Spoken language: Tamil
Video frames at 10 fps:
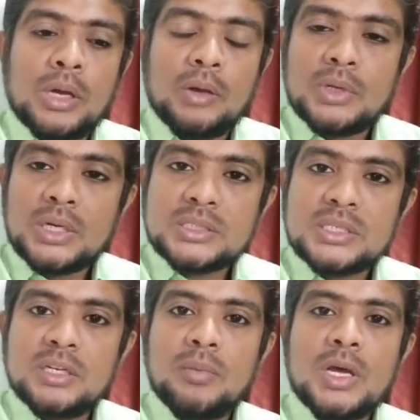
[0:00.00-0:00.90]
அவர்கள்
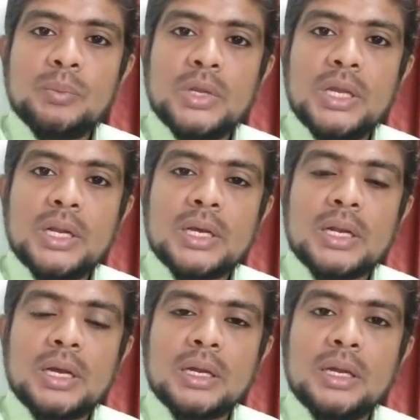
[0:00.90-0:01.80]

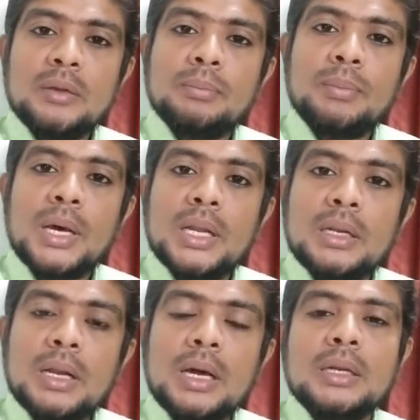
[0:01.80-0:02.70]
சிறுபான்மையினராக பல
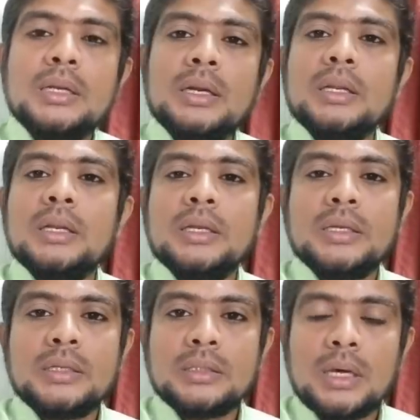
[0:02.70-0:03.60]
நாடுகளில்
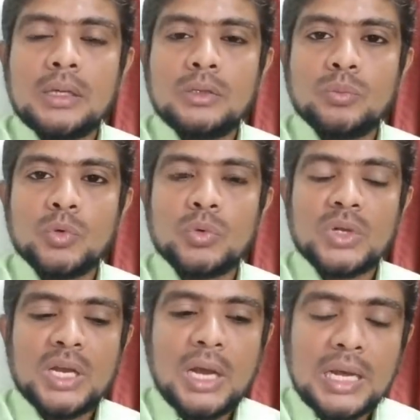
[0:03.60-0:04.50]
இருந்தாலும் கூட